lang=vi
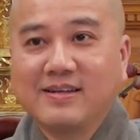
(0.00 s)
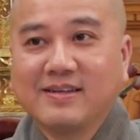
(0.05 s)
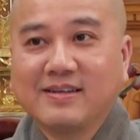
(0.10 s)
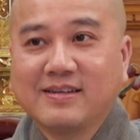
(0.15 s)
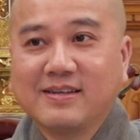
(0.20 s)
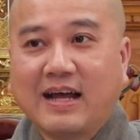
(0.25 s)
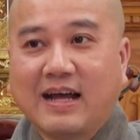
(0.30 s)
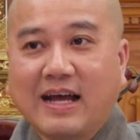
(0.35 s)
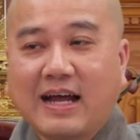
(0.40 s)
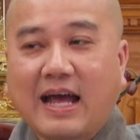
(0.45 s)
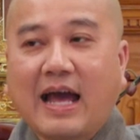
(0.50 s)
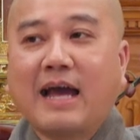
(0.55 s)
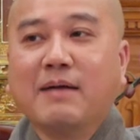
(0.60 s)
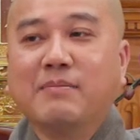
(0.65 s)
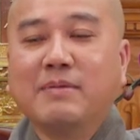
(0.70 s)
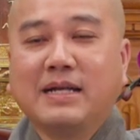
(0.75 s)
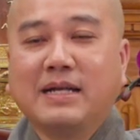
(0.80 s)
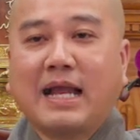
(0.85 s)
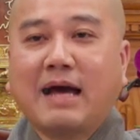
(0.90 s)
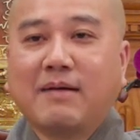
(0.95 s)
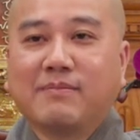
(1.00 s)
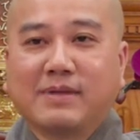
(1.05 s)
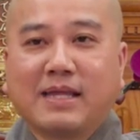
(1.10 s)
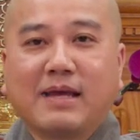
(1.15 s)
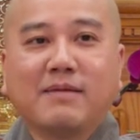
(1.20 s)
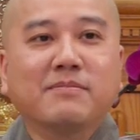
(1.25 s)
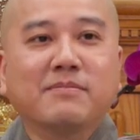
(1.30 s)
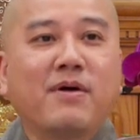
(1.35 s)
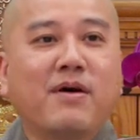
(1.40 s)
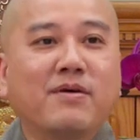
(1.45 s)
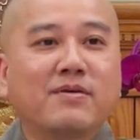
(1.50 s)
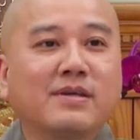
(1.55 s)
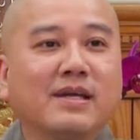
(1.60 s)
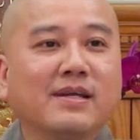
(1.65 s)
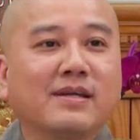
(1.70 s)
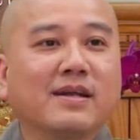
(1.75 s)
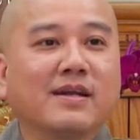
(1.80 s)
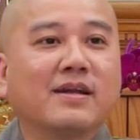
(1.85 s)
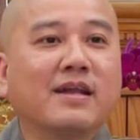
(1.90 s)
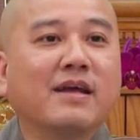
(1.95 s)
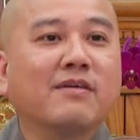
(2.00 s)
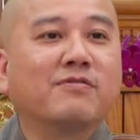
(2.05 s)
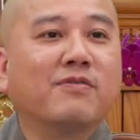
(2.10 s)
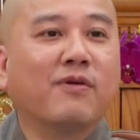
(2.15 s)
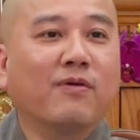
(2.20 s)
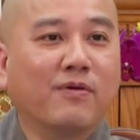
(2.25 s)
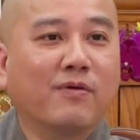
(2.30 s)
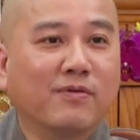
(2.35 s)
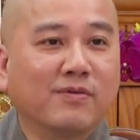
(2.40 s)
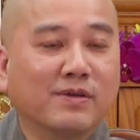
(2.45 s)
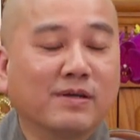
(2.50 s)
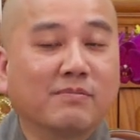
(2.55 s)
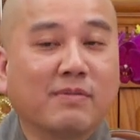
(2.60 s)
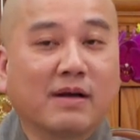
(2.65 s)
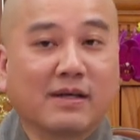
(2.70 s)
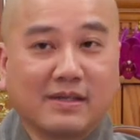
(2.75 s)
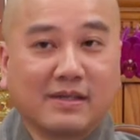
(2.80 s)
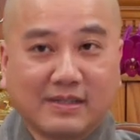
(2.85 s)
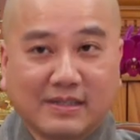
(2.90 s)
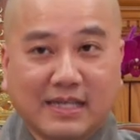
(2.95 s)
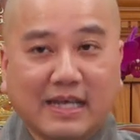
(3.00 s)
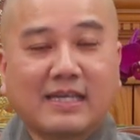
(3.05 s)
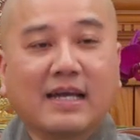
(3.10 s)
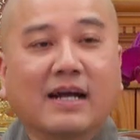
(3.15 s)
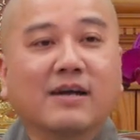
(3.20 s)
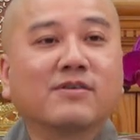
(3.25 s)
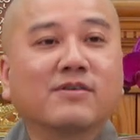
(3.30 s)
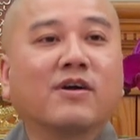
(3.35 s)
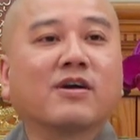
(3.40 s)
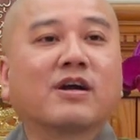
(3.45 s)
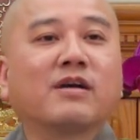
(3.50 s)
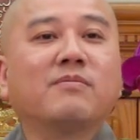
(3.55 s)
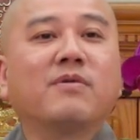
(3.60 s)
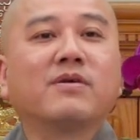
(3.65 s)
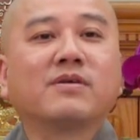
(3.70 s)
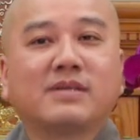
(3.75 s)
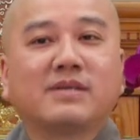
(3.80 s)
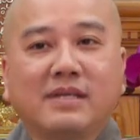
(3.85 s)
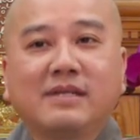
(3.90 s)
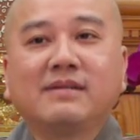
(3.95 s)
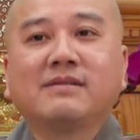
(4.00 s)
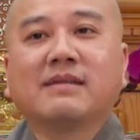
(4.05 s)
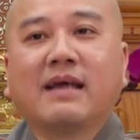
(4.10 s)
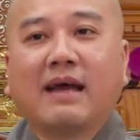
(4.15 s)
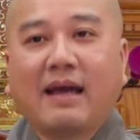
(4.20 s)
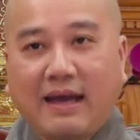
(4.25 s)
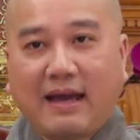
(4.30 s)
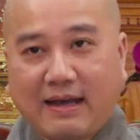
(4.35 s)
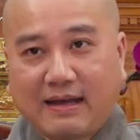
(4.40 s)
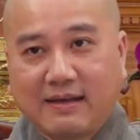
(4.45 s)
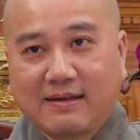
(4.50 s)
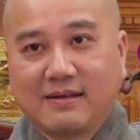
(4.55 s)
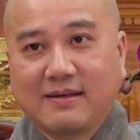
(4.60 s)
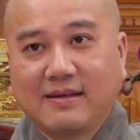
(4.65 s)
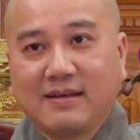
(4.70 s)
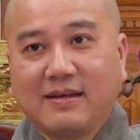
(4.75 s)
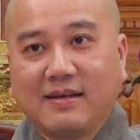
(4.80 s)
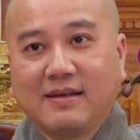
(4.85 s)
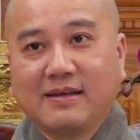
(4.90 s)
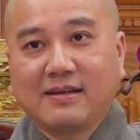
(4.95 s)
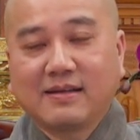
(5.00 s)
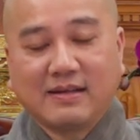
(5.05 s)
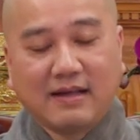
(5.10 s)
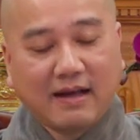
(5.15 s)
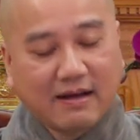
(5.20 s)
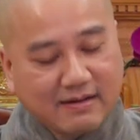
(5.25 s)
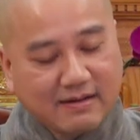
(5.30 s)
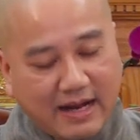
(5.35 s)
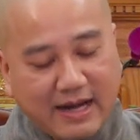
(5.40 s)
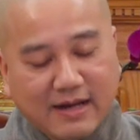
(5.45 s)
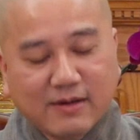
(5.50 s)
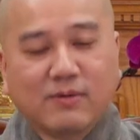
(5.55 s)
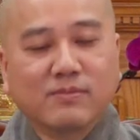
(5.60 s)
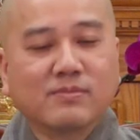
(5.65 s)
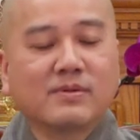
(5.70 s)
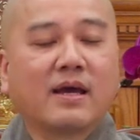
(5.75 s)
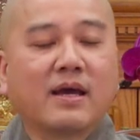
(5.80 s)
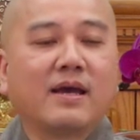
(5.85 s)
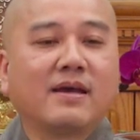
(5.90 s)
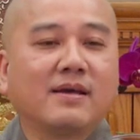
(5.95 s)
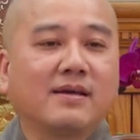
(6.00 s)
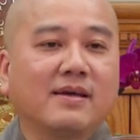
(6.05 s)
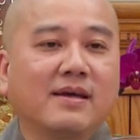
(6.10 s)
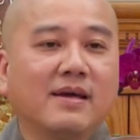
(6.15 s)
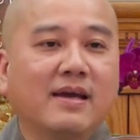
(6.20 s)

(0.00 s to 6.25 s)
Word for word: À, à mình làm thêm món gì đó để phụ, nhưng mà người ta vẫn có cái món chính người ta ăn. Thì ở đây cũng thế.